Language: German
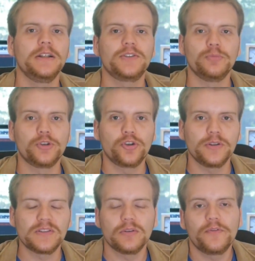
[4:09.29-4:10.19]
zu
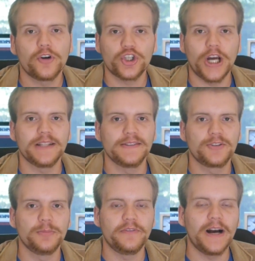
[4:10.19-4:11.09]
beschützen und vor Schaden
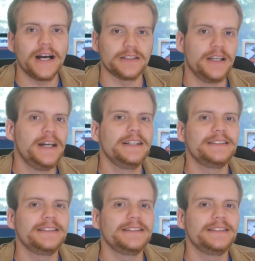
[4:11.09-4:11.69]
zu bewahren.